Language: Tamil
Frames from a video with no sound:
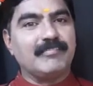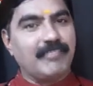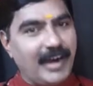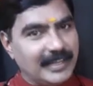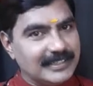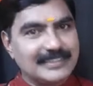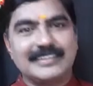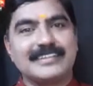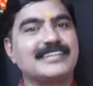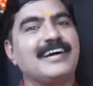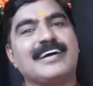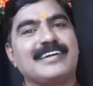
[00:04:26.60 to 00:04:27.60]

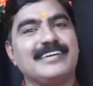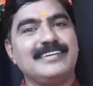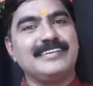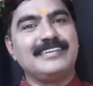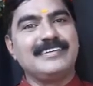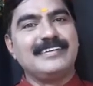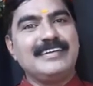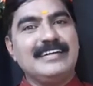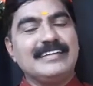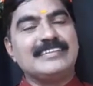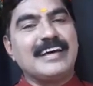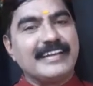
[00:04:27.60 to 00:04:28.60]
வாதத்திற்காக
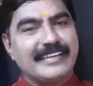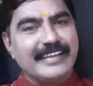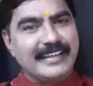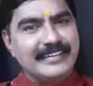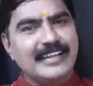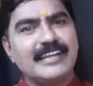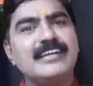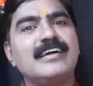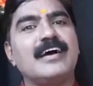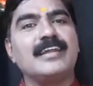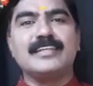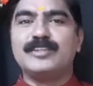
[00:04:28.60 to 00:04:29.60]
தான் எங்கெங்கு
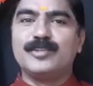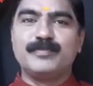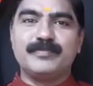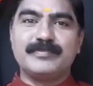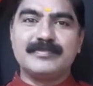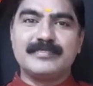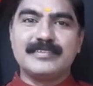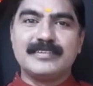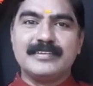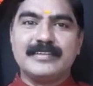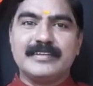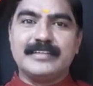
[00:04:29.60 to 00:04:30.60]
அலைந்தும்
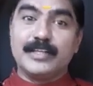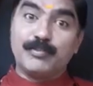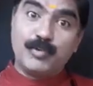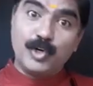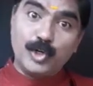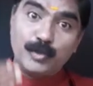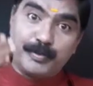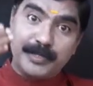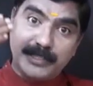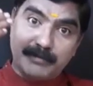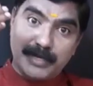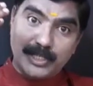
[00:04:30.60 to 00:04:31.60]
எவ்வளவு
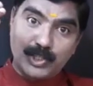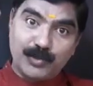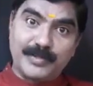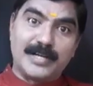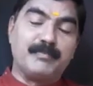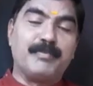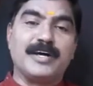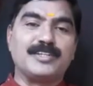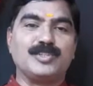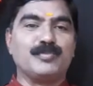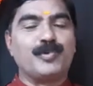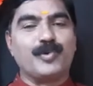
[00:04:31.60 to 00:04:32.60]
பெரிய மருத்துவங்கள்
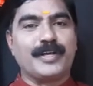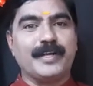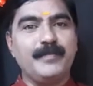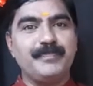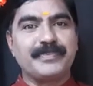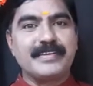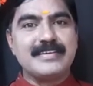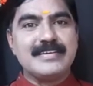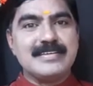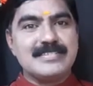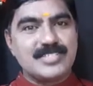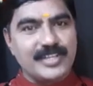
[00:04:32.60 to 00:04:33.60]
பார்த்தும் கூட
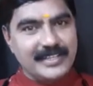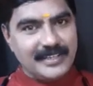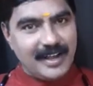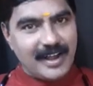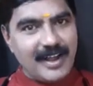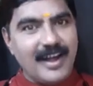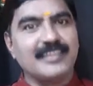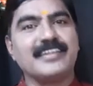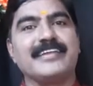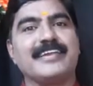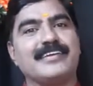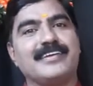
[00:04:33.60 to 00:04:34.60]
சரியாகாத
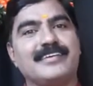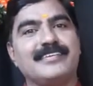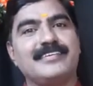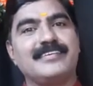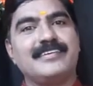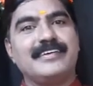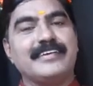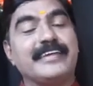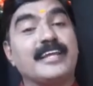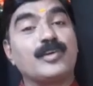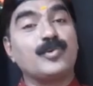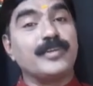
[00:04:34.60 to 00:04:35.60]
நிலையில்
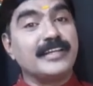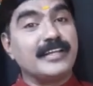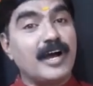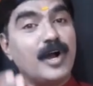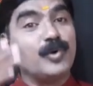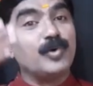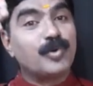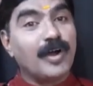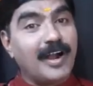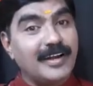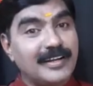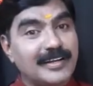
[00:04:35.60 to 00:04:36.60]
ஏறக்குறைய நானூறு
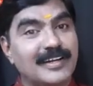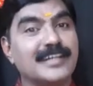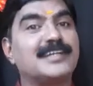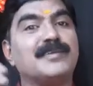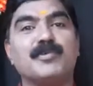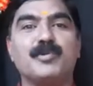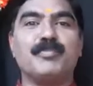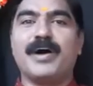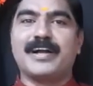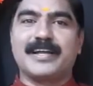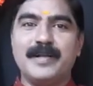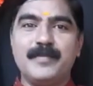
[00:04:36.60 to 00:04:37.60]
ஆண்டுகளுக்கு
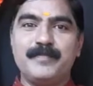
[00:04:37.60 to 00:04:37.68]
முன்பாக